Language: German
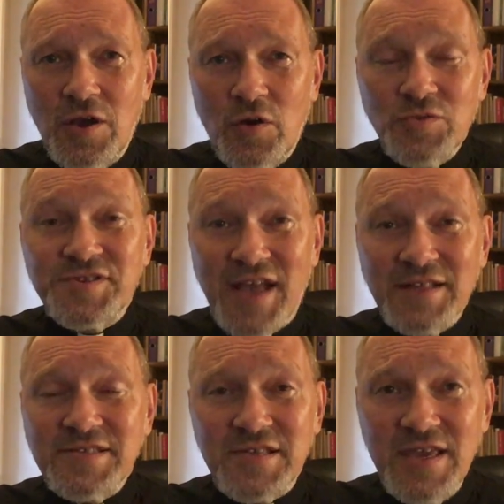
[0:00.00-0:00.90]
uns
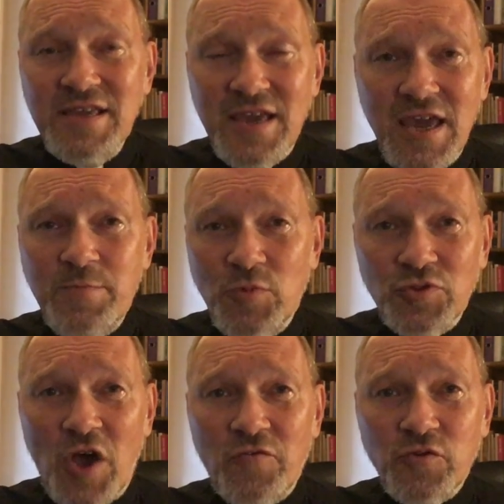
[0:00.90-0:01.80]
ganz hingeben
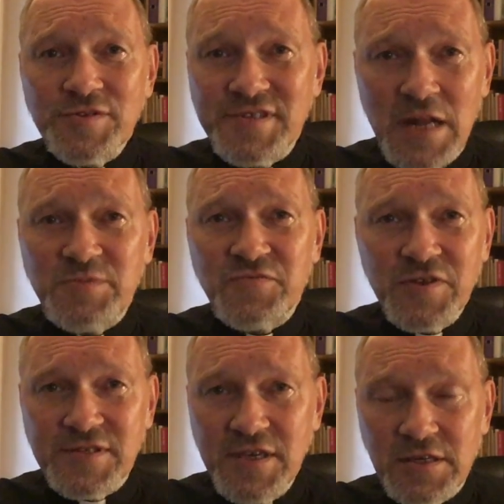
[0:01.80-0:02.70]
und auf uns selbst
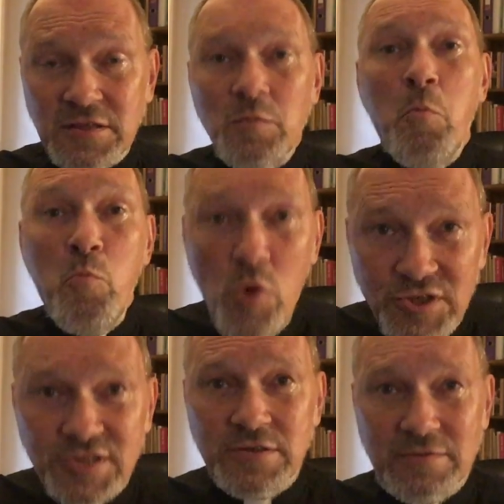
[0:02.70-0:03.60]
verzichten
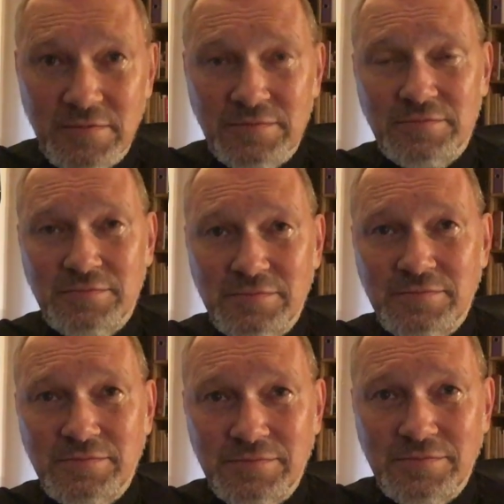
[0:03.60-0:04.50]
müssen,
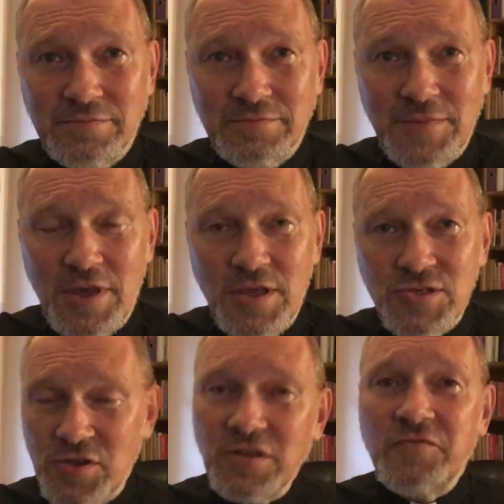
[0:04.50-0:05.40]

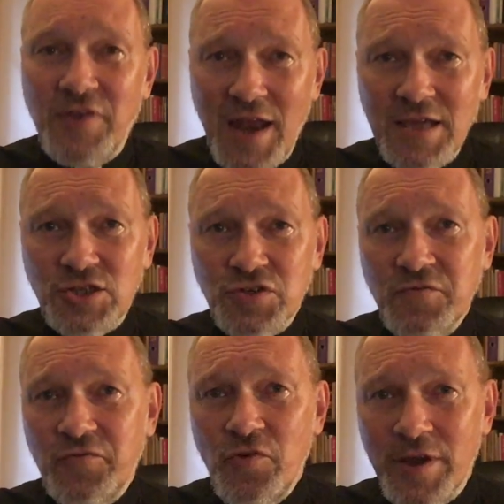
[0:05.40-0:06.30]
sondern vielleicht schon
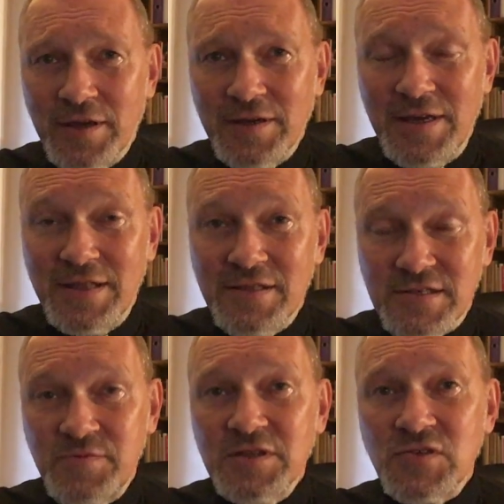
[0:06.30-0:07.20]
vorher,
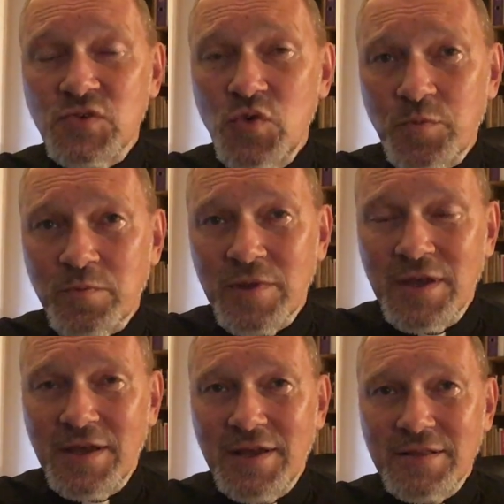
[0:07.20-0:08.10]
dass wir das üben,
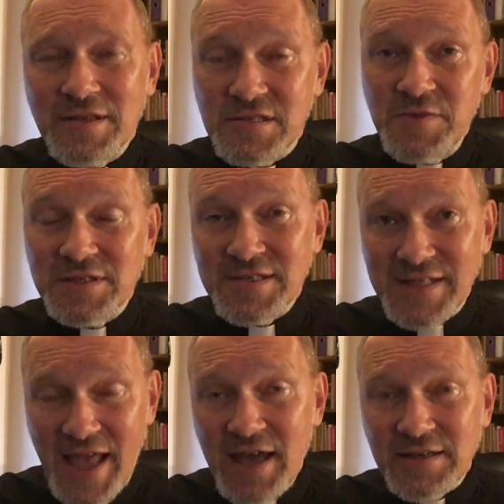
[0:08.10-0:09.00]
dass wir das
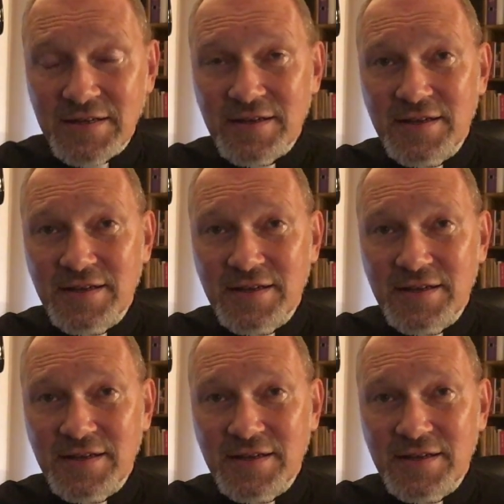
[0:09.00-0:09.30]
lernen,